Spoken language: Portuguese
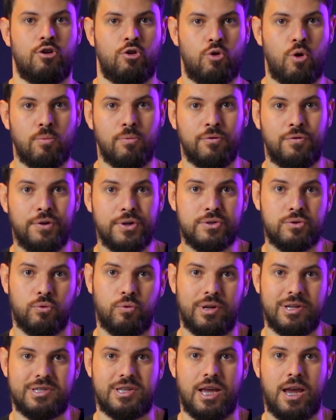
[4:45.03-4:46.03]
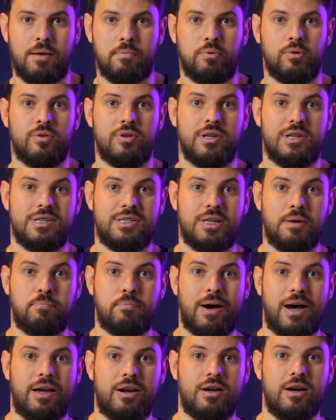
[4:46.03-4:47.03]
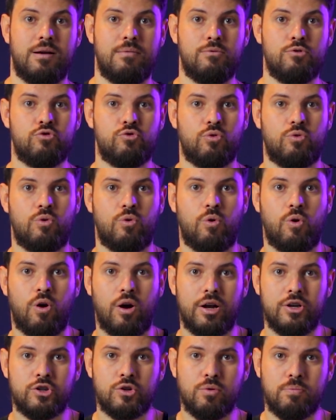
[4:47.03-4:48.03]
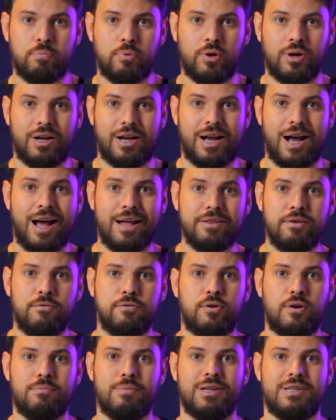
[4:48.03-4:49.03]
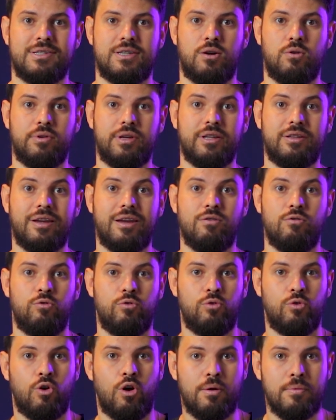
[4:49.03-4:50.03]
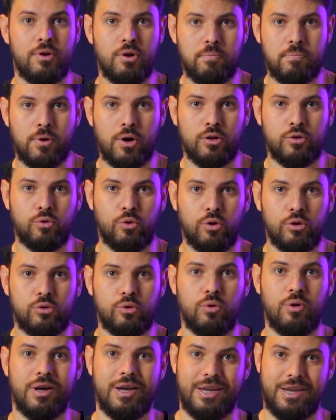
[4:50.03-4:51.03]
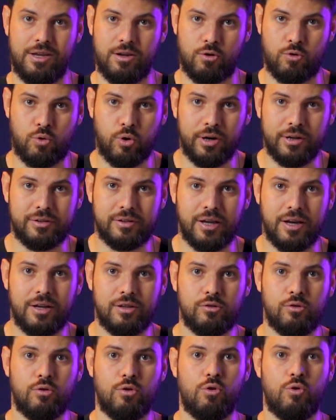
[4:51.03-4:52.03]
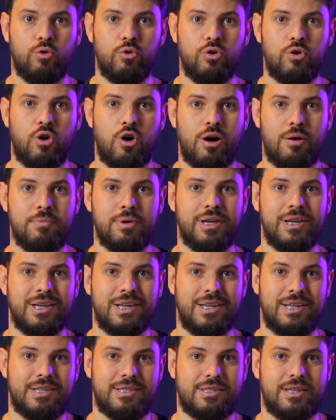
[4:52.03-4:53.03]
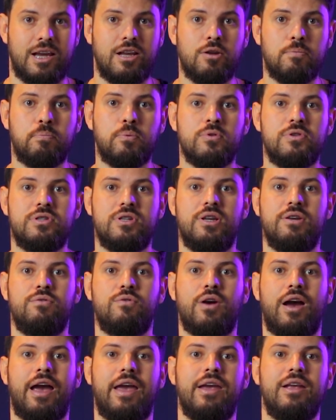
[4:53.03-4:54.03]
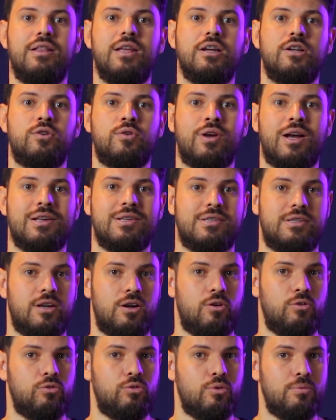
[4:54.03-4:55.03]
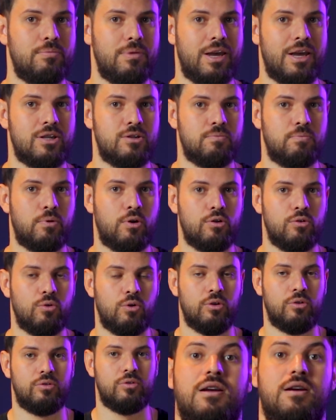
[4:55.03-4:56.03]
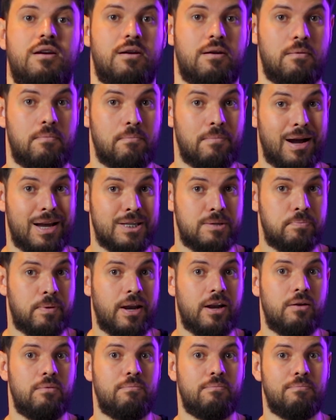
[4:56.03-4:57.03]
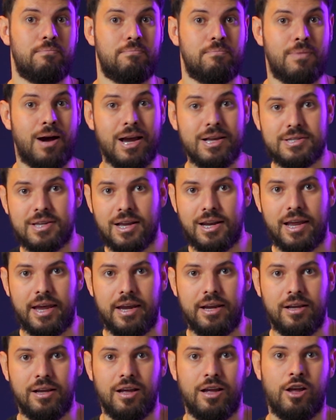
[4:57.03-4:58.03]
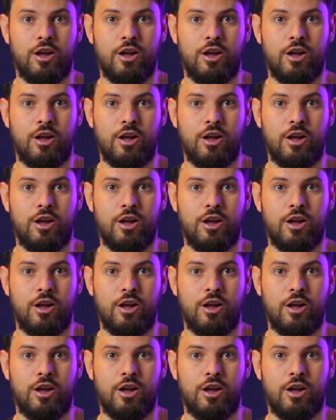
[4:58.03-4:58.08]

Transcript: Como visto no exemplo, separamos o código por cada informação que tem no nome do produto, encurtando o nome e sendo possível a identificação do mesmo produto. Mas para ir mais além,